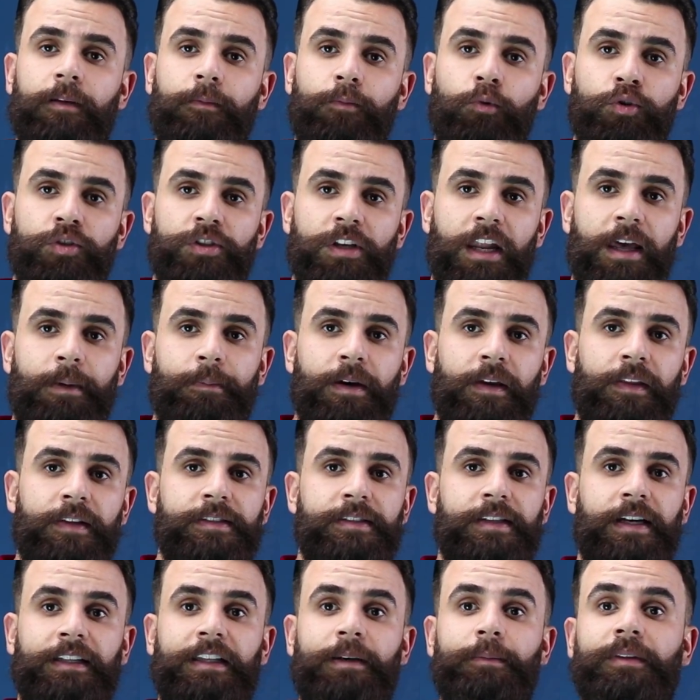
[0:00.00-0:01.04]
البلوز الابيض
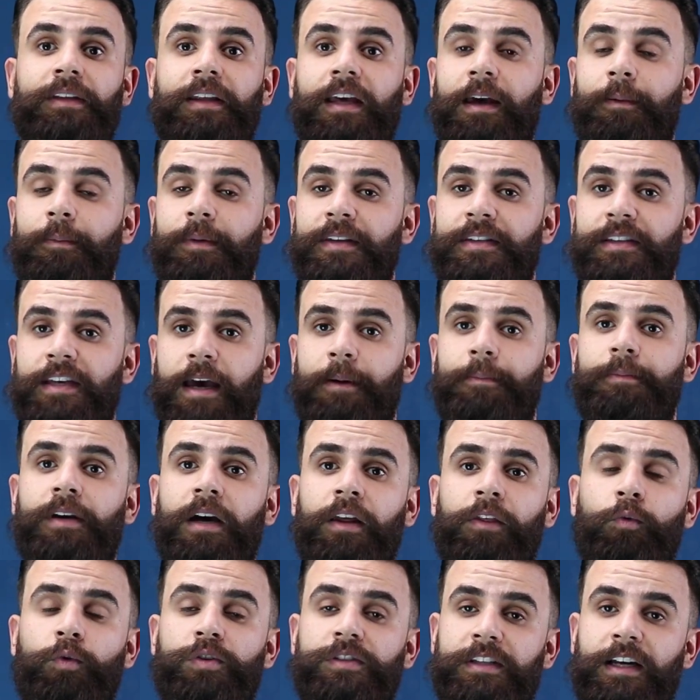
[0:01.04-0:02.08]
استخدمت قميص
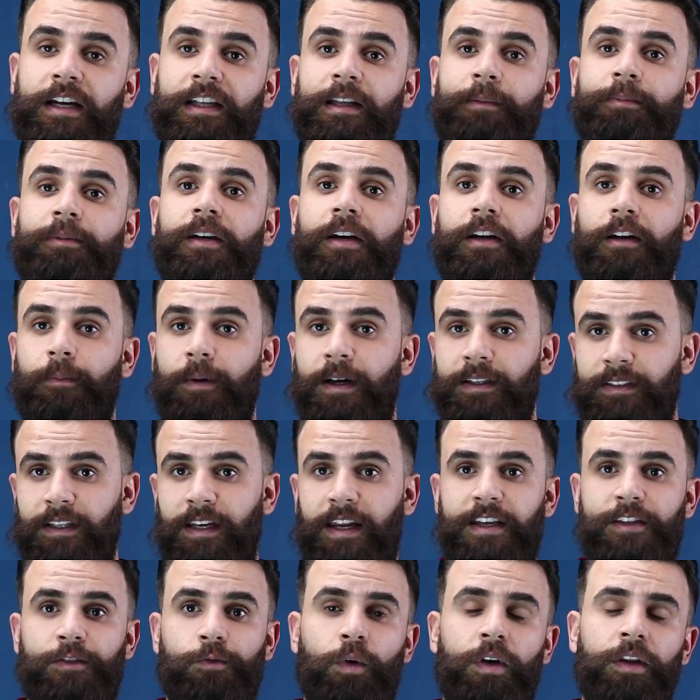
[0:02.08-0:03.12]
ابيض واستخدمت الرباط
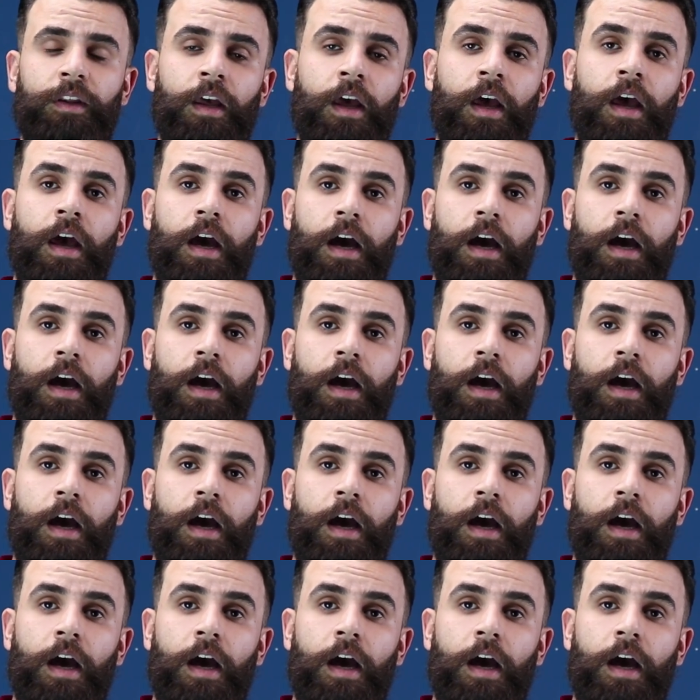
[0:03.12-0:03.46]
الاسود